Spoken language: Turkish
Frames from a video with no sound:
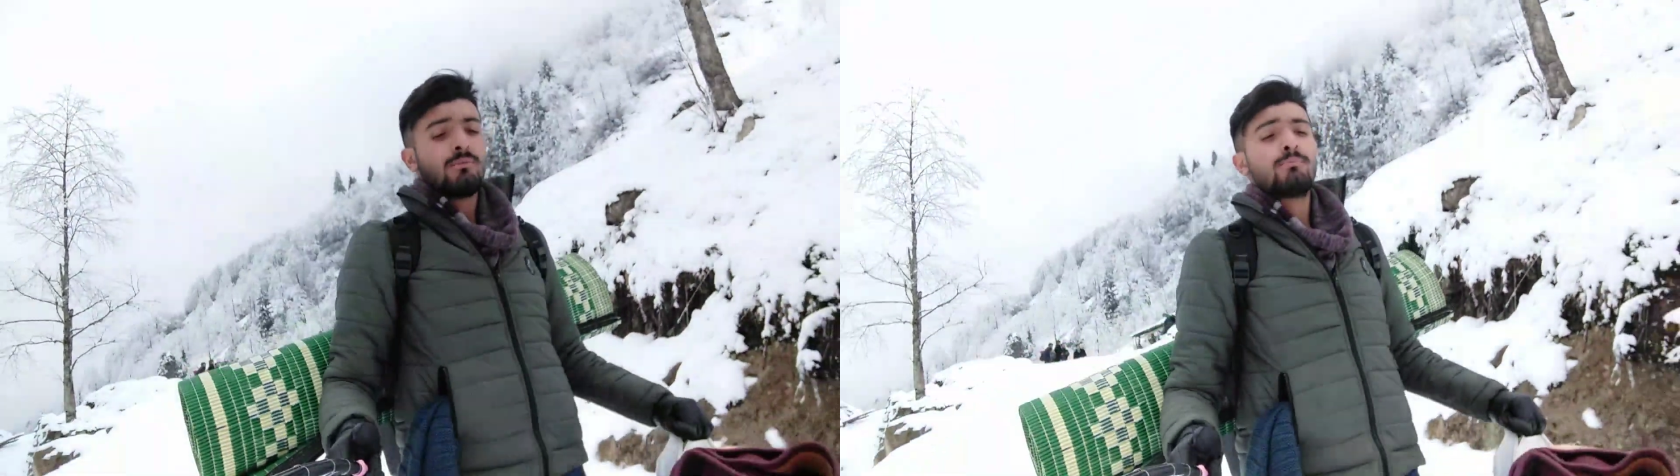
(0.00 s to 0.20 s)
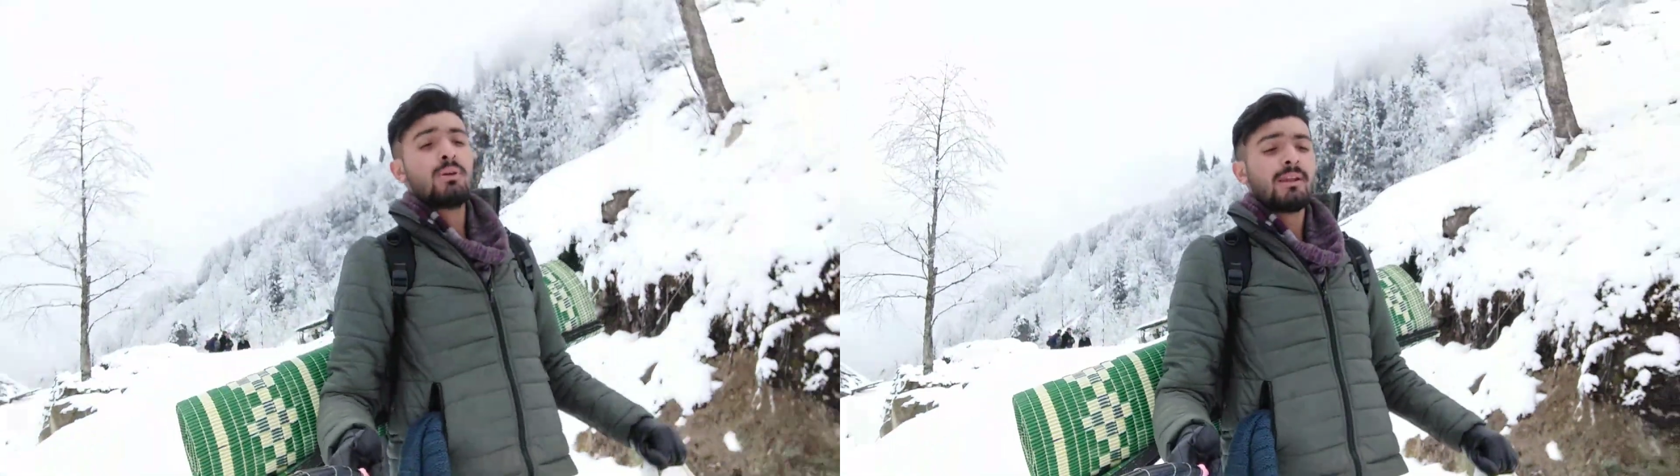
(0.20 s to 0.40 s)

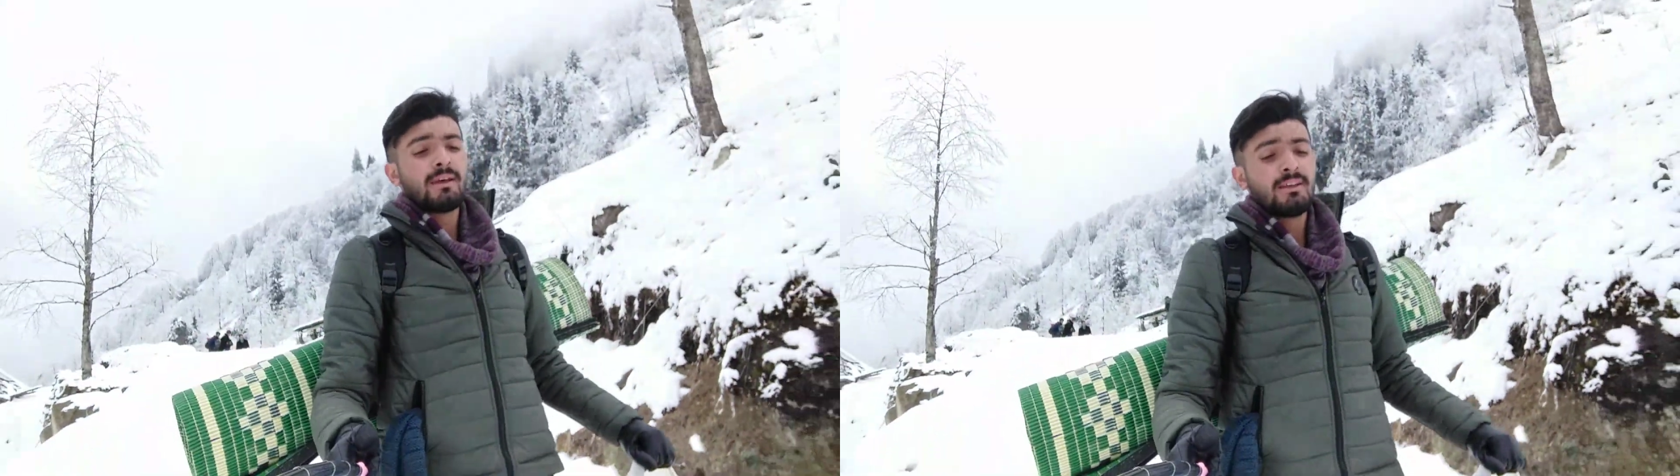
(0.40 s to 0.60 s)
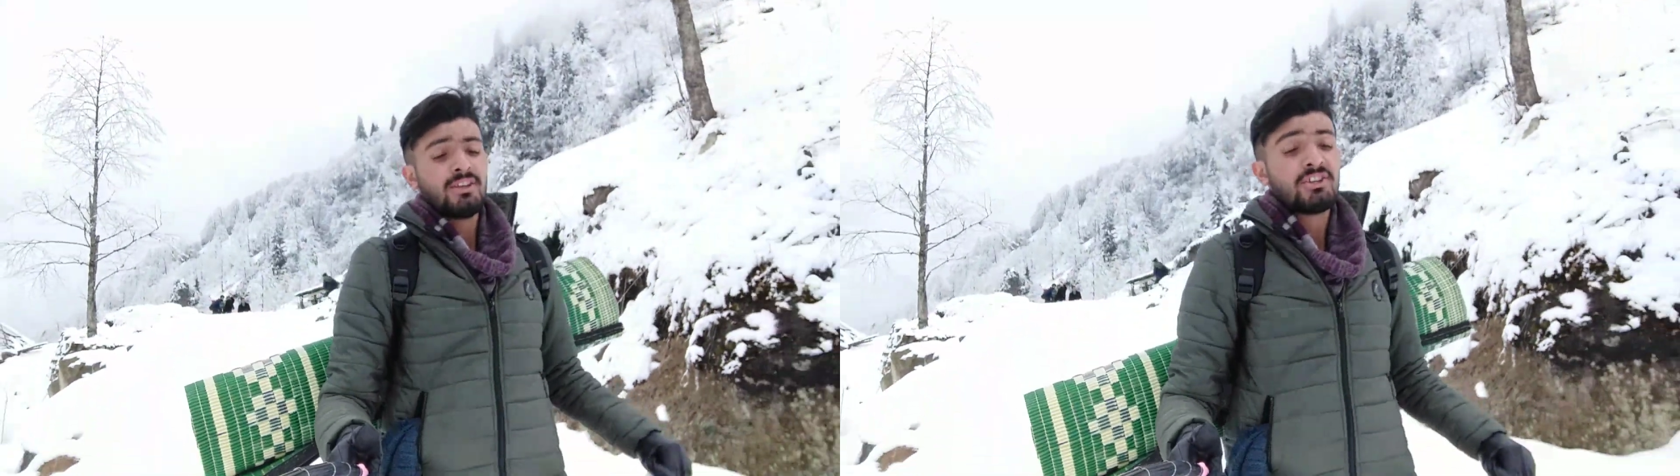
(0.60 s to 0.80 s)

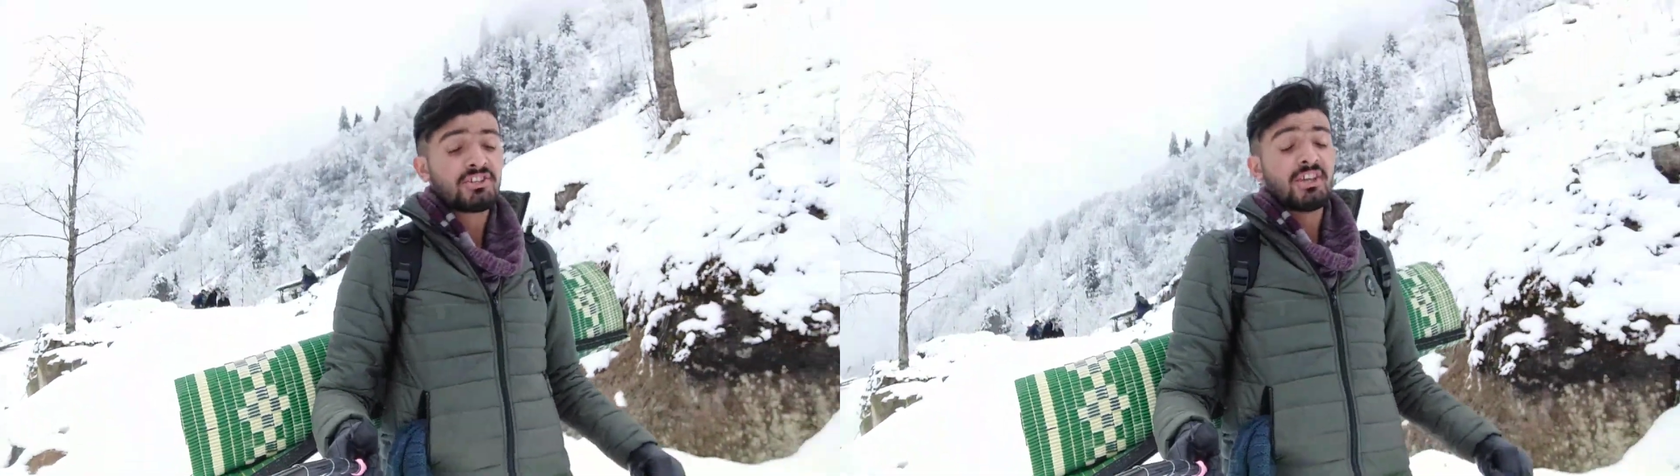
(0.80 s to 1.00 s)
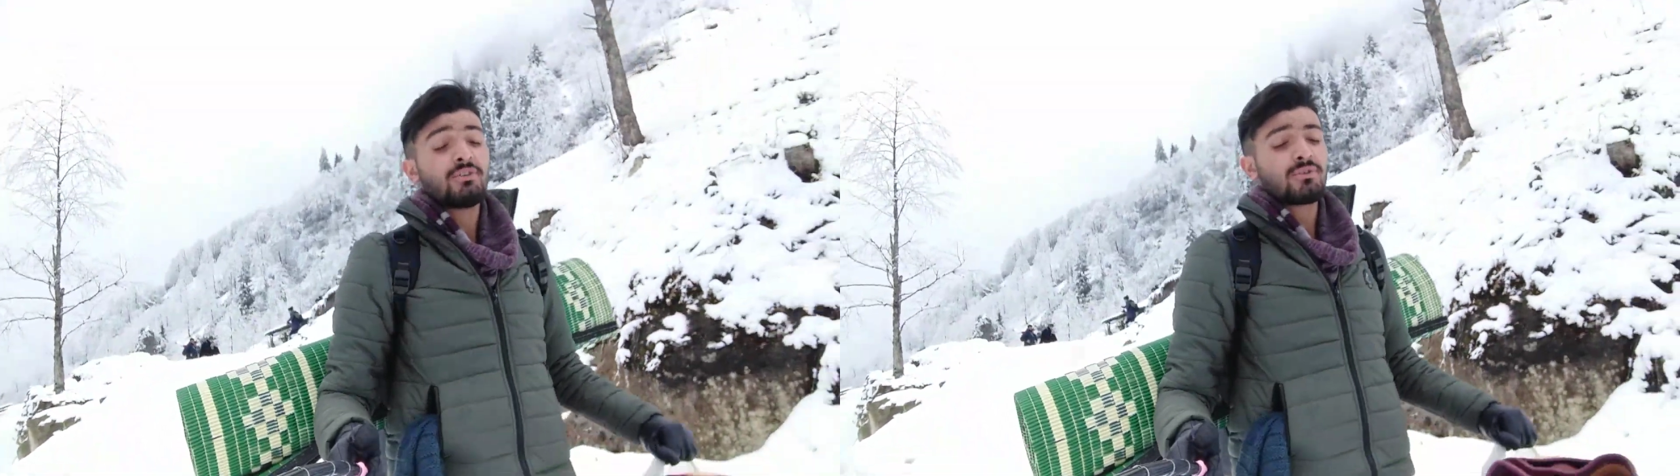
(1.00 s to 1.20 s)
böyle
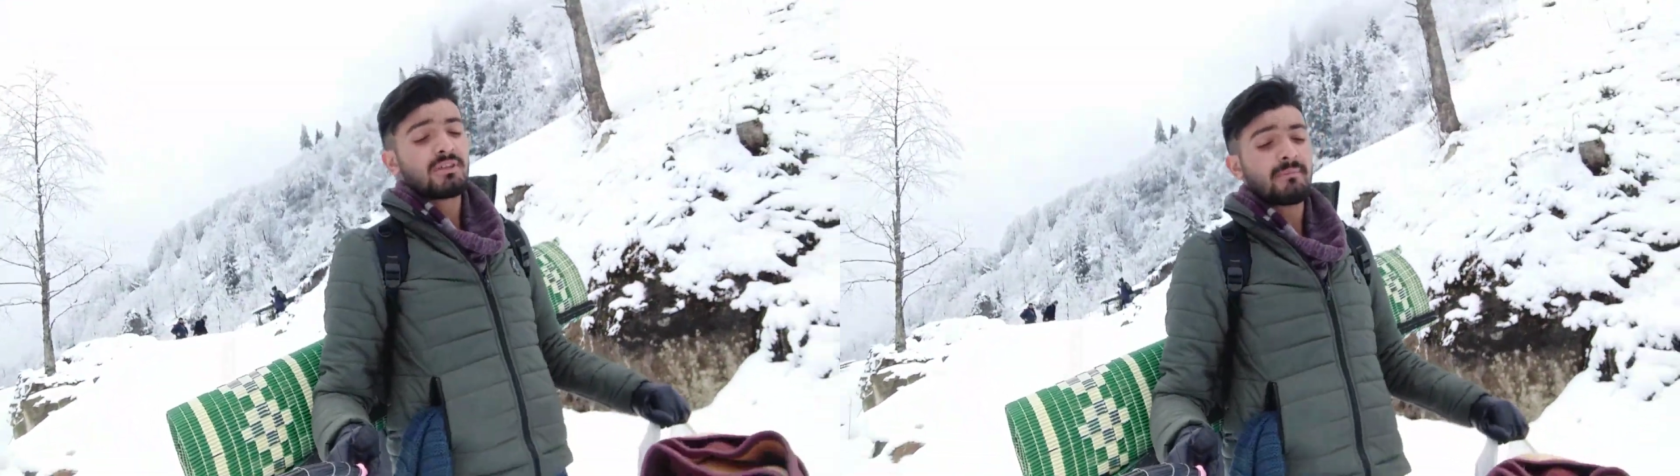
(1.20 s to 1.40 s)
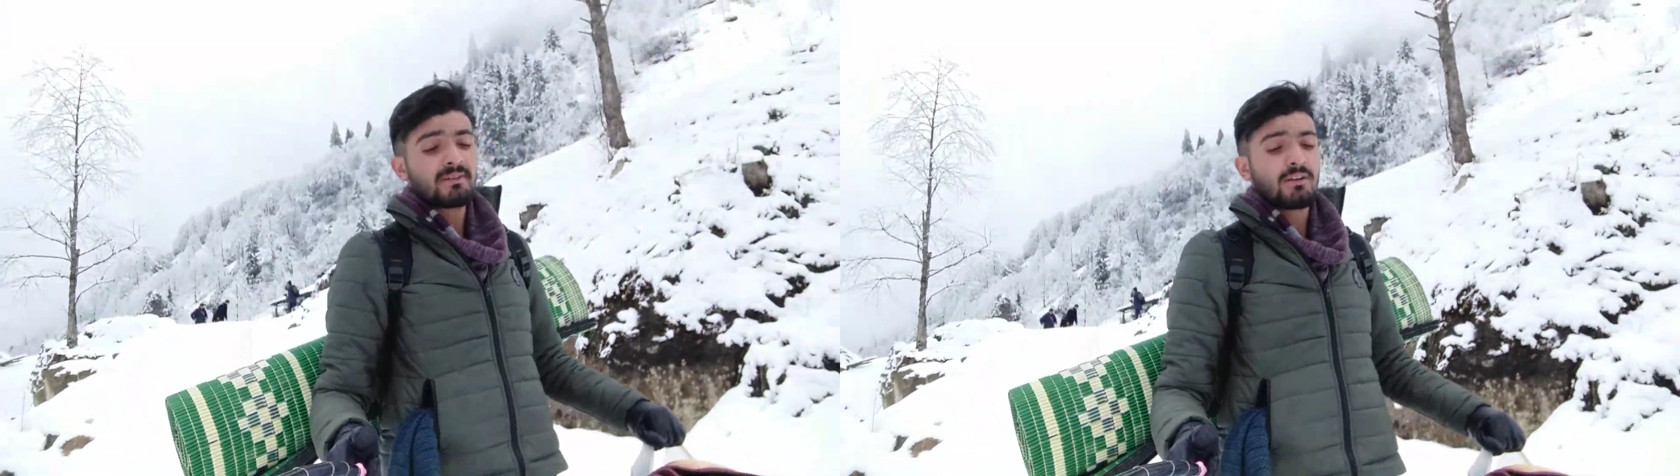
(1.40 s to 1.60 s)
şehir
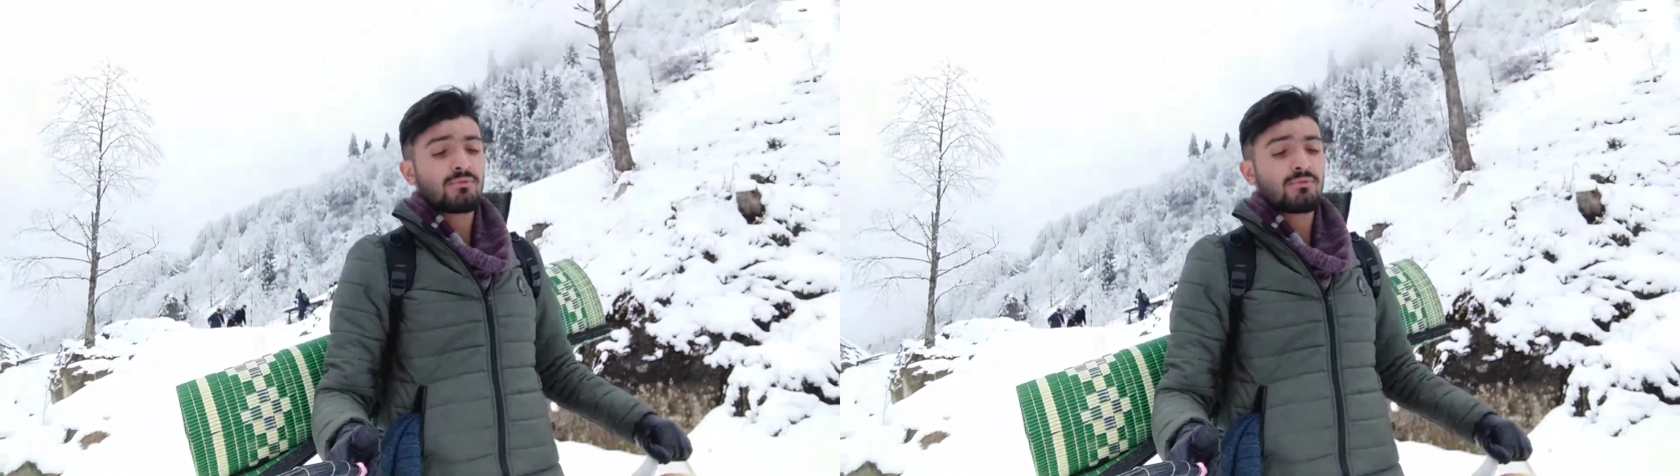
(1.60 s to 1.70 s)
ortamından